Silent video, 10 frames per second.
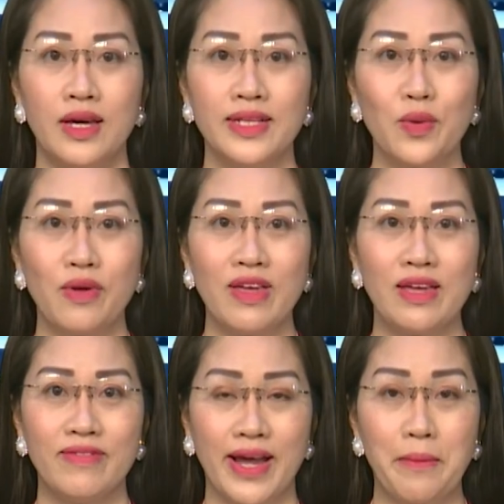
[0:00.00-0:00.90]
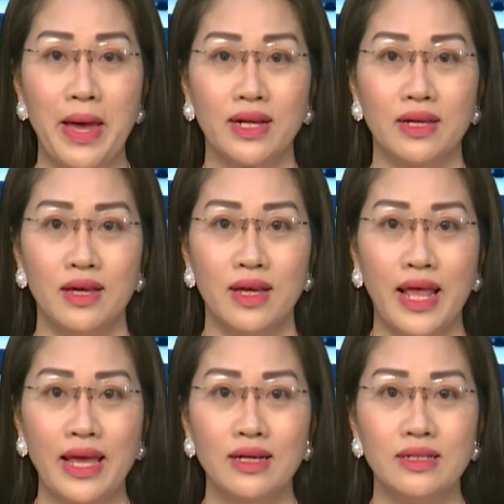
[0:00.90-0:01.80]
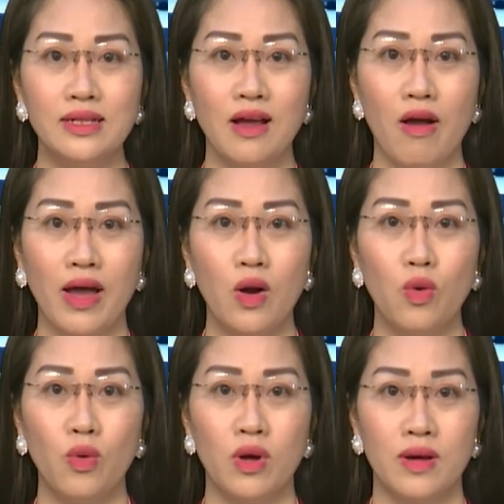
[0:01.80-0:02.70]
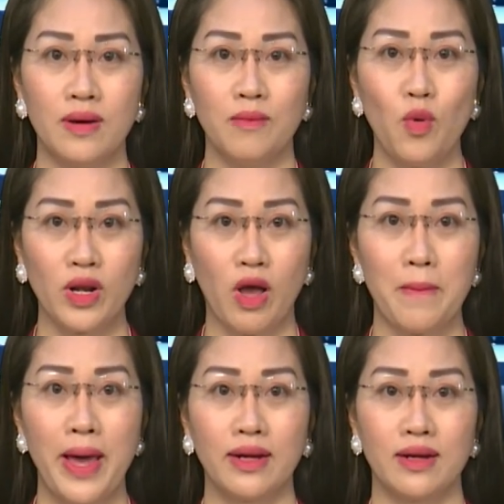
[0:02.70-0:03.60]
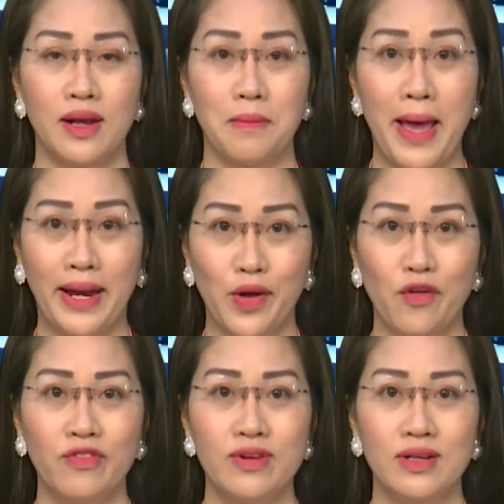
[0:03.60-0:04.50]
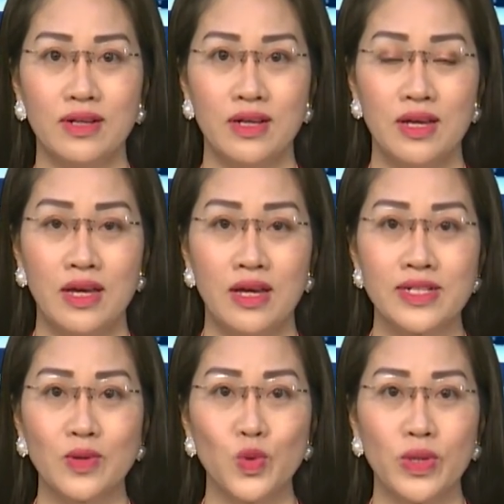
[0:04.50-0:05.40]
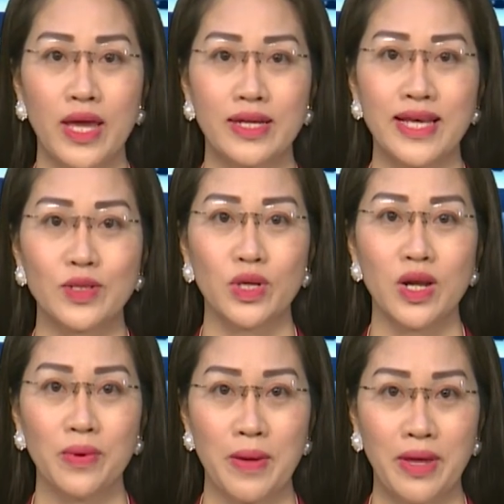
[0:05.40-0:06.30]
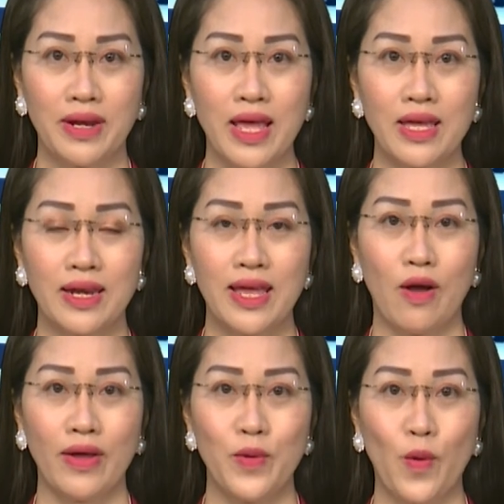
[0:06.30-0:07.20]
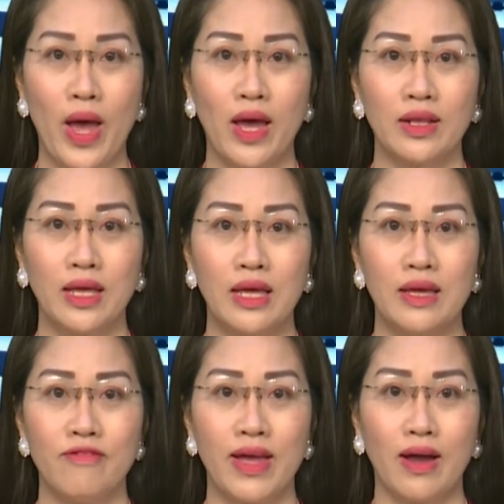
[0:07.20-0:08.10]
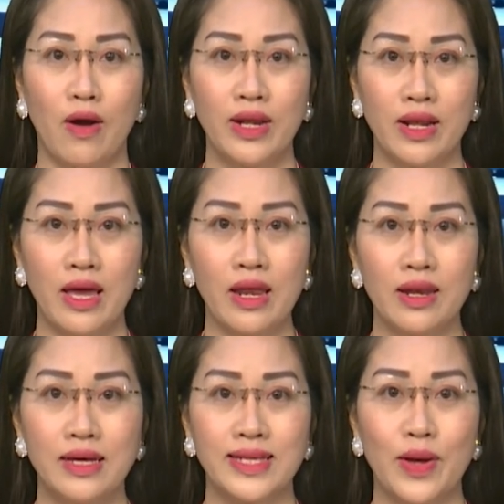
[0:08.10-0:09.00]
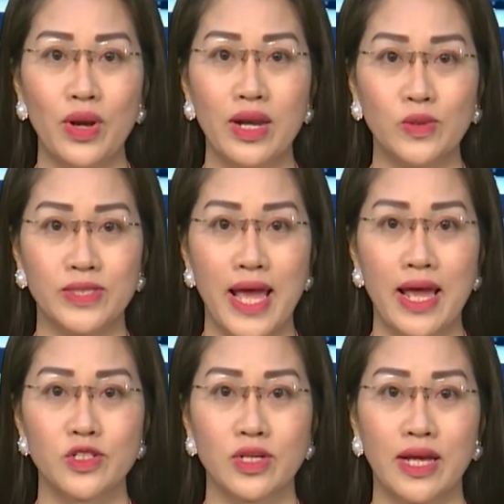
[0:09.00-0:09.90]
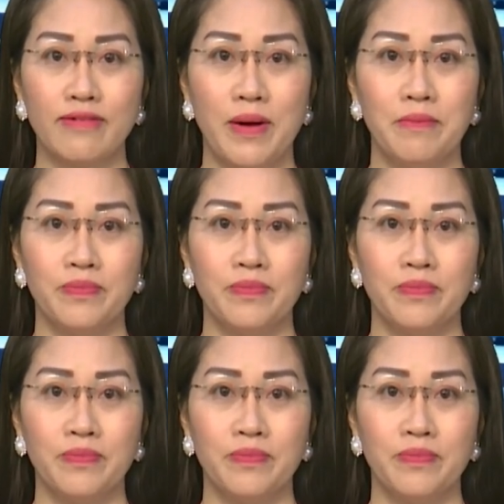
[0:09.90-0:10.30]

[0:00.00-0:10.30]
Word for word: Thưa quý vị và các bạn, thành ngữ có câu buôn có bạn, bán có phường. Trong xu thế sản xuất nông nghiệp hiện nay để có hiệu quả thì phải có liên kết để giải quyết đầu ra cho sản phẩm.